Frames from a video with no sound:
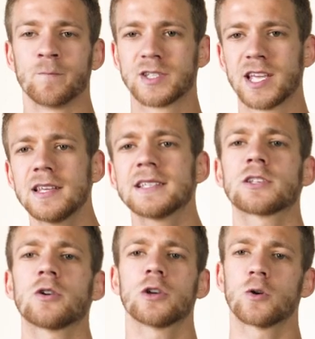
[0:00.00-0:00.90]
Z jednej
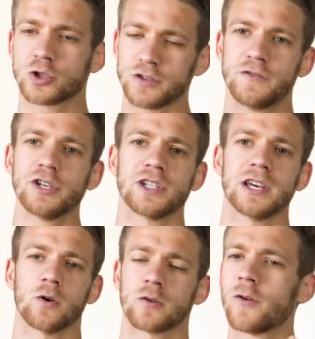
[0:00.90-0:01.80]
strony
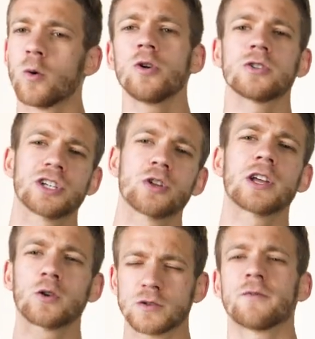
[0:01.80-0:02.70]
oczywiście, odwołując się do
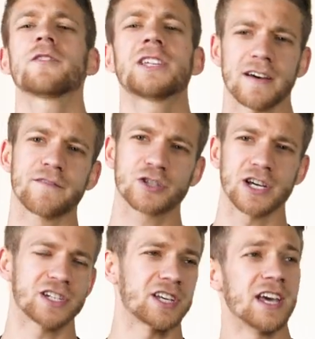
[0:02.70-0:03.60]
tego, co powiedziałem
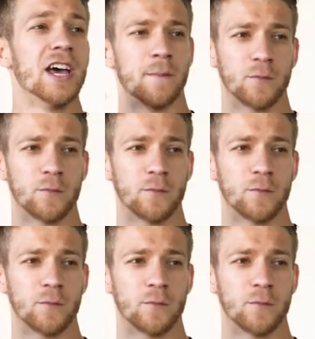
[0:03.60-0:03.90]
wcześniej,